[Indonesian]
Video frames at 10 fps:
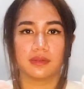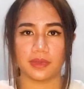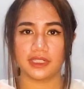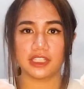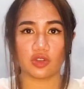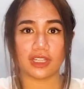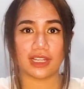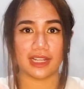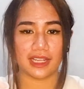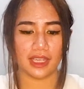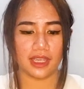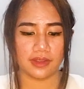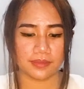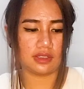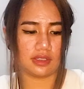pakai sarung tangan lagi
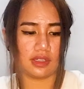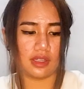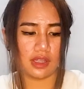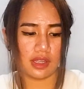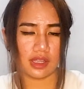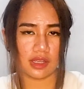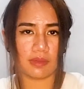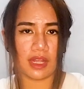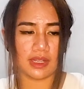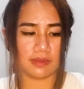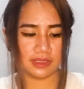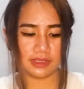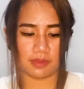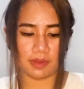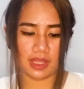kembali
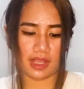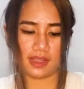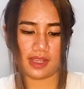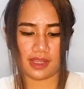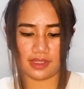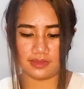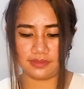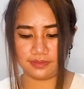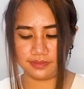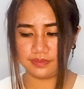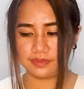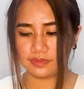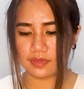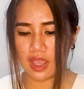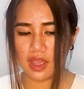bersama Miranda
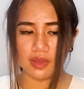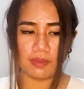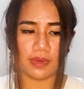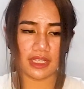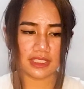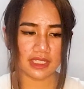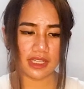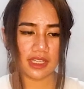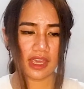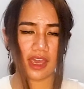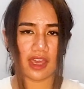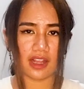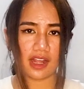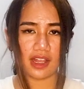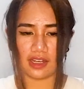bleaching hair
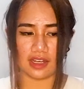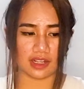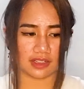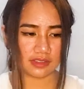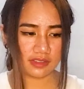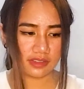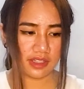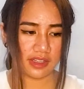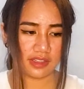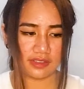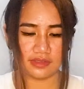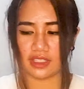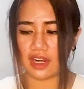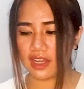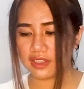color eh
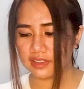salah